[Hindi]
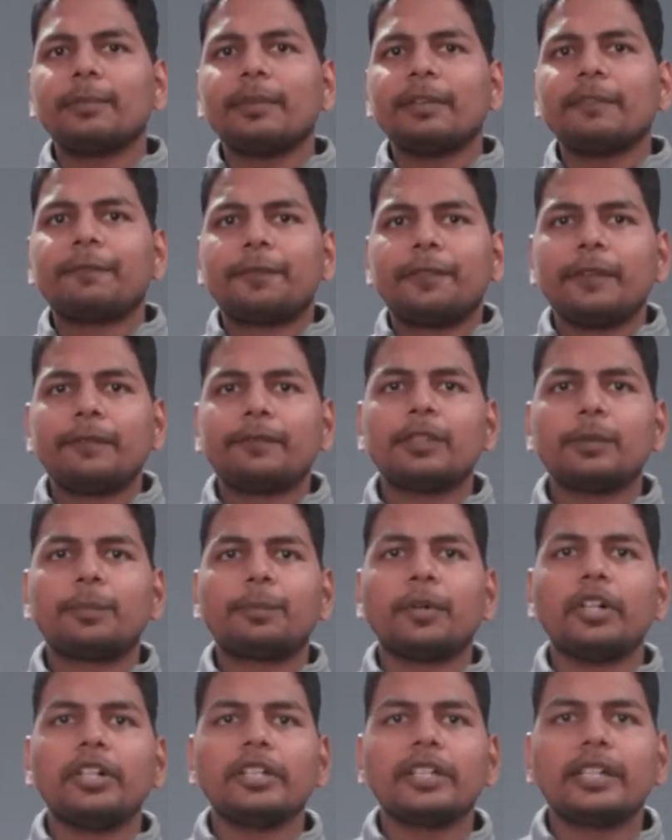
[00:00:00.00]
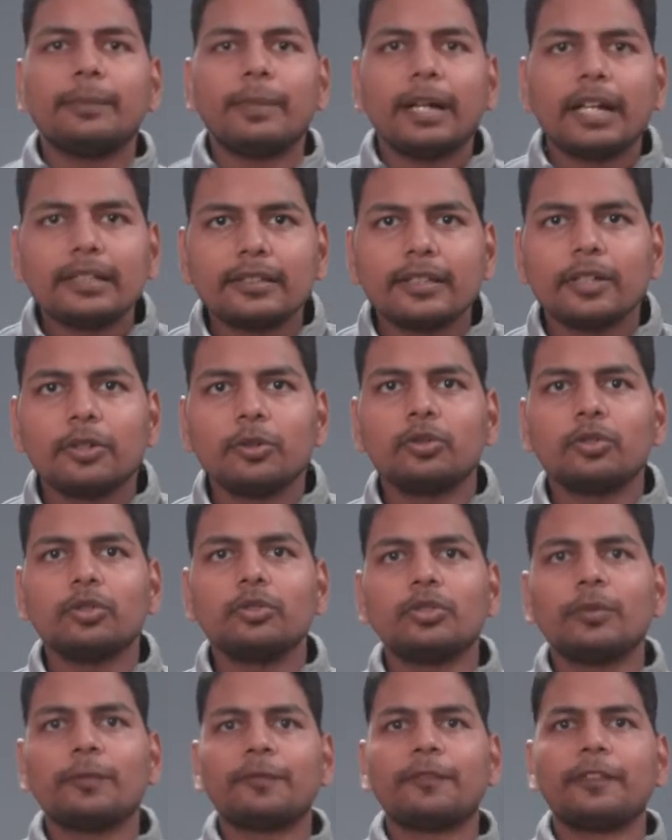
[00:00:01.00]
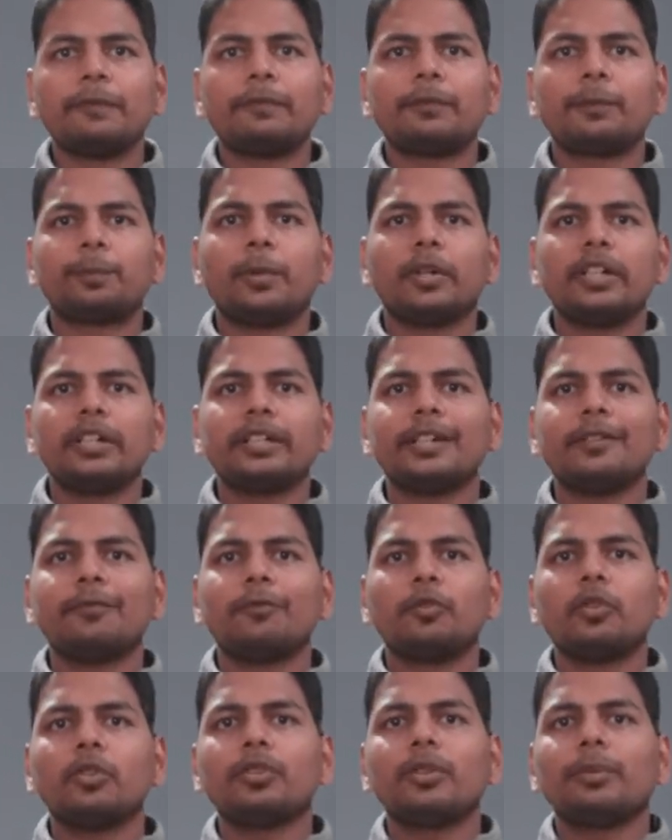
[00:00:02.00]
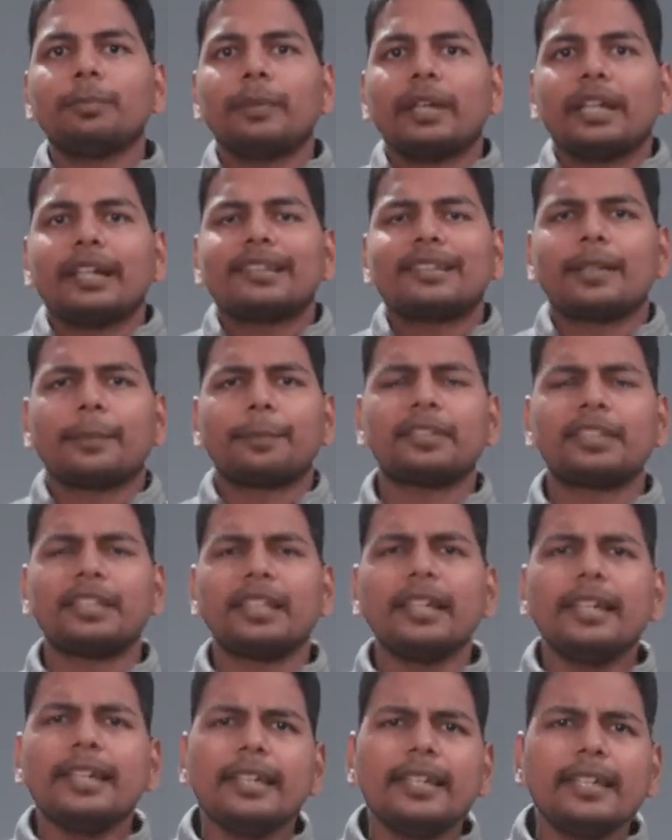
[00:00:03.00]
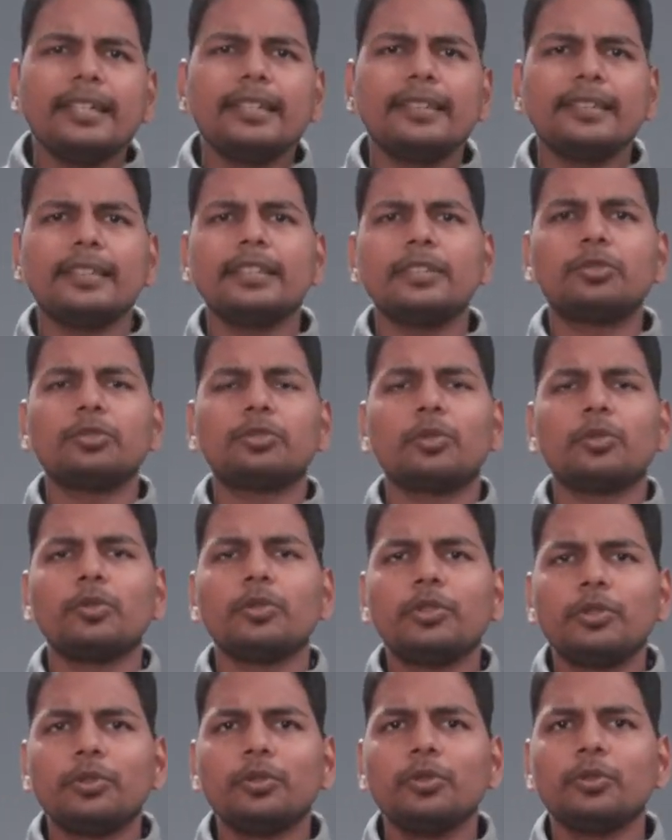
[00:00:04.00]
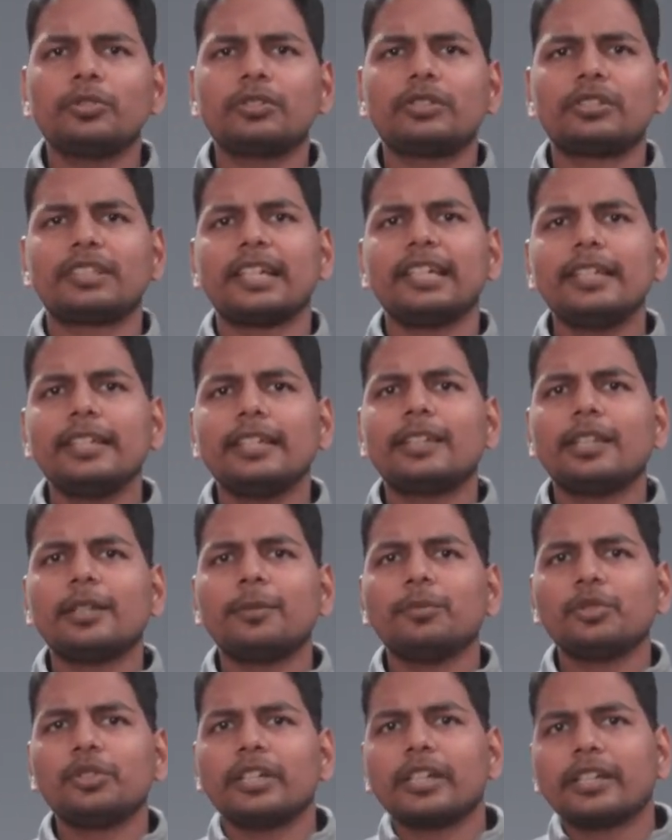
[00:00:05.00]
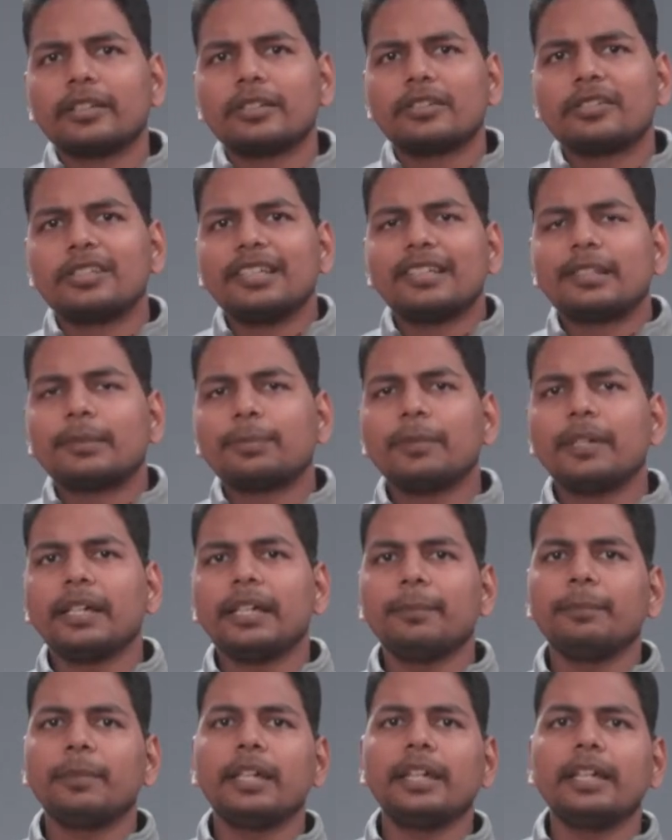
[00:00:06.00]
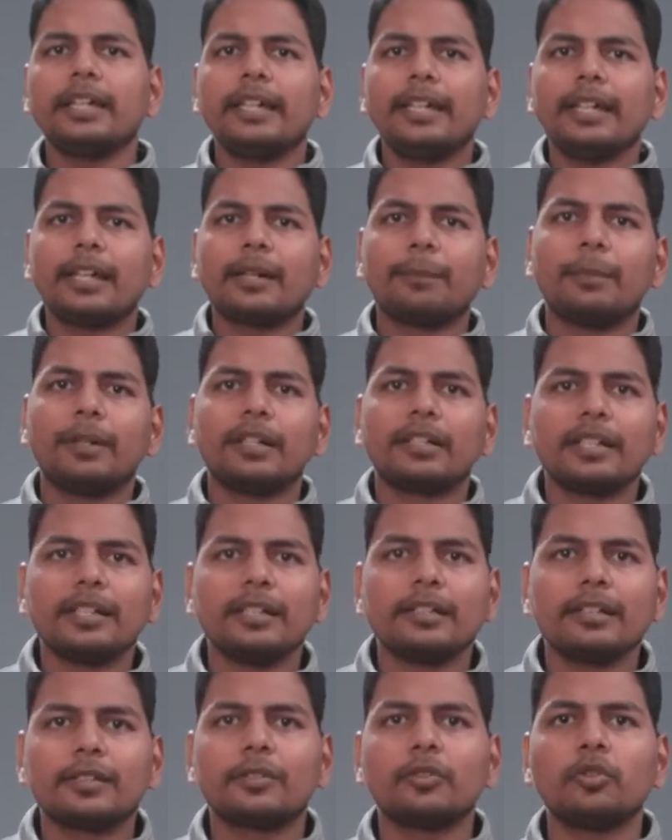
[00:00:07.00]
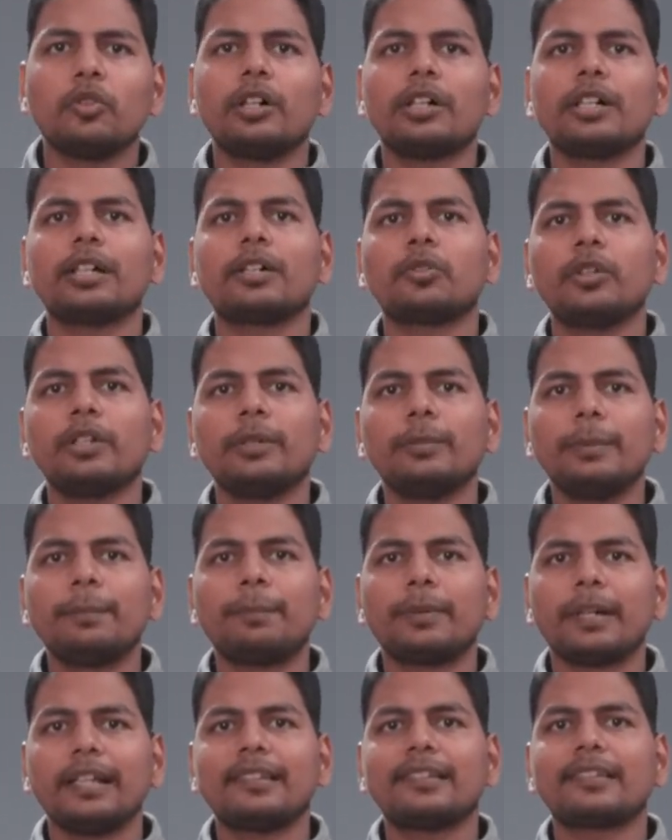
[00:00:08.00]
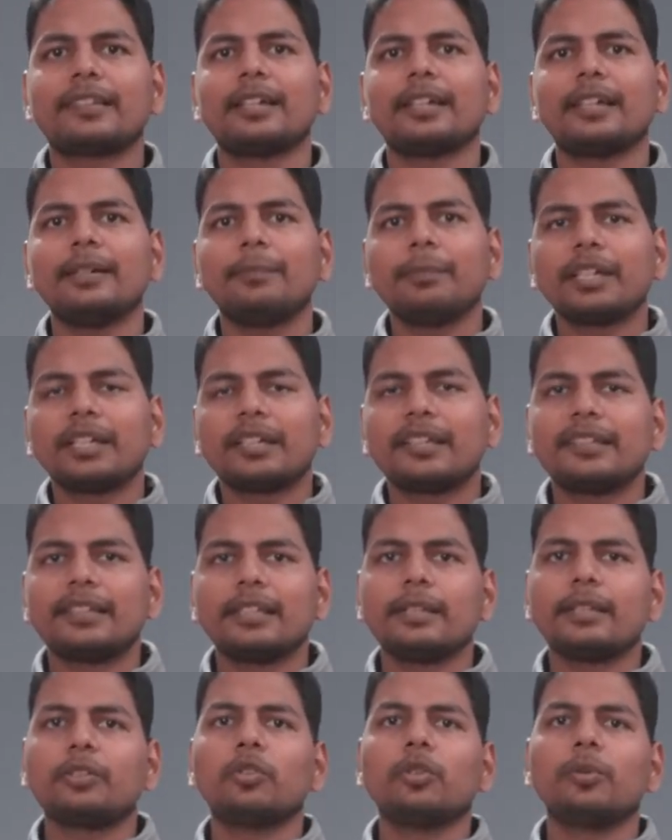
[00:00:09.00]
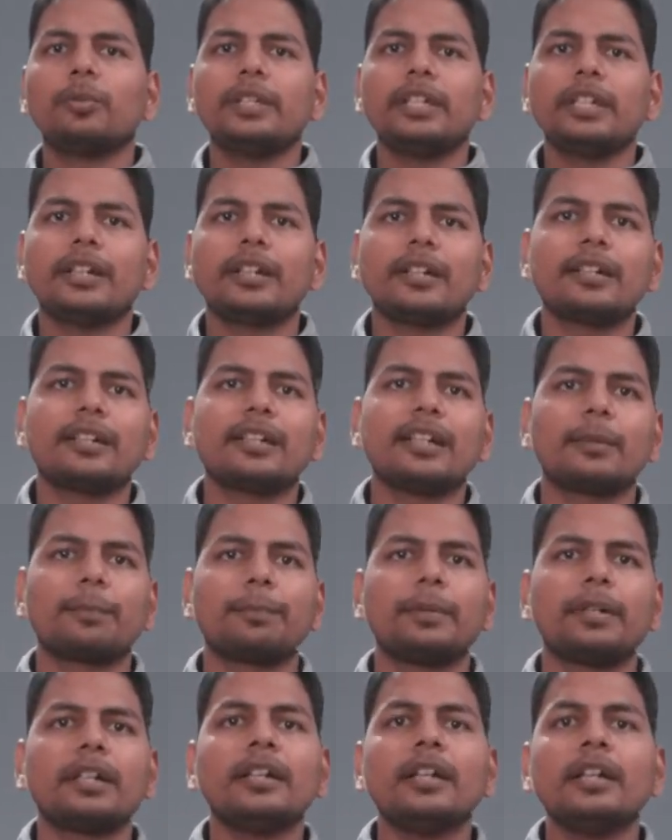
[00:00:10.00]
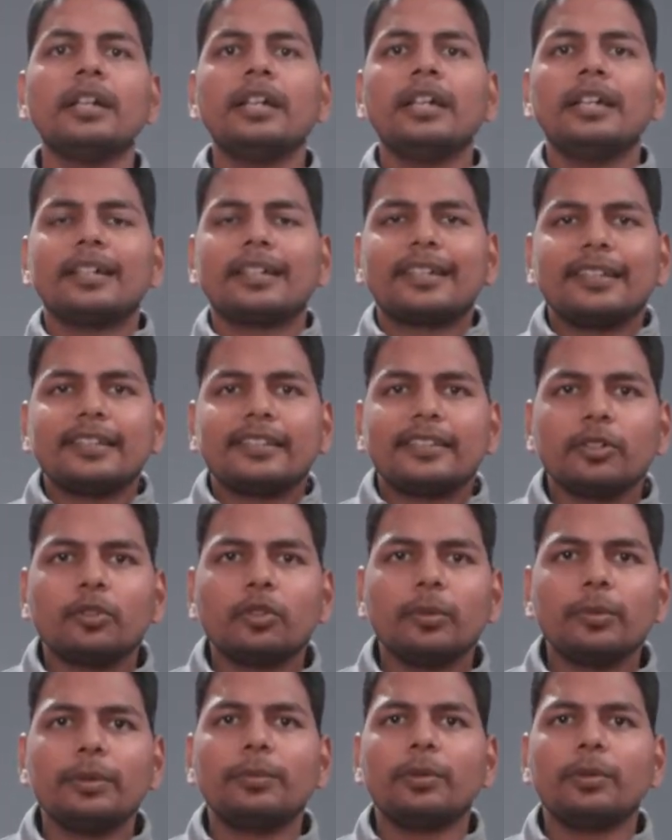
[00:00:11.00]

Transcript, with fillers: मैं फिफ्थ पॉइंट की बात करूं तो जो फिफ्थ पॉइंट है वो मेरा सबसे इजी जो टू यूज़ चाहिए थी मुझे जिसमें मैं एक बटन को अगर कोई भी प्रेस करे मैं किसी को भी अगर घर पर किसी को भी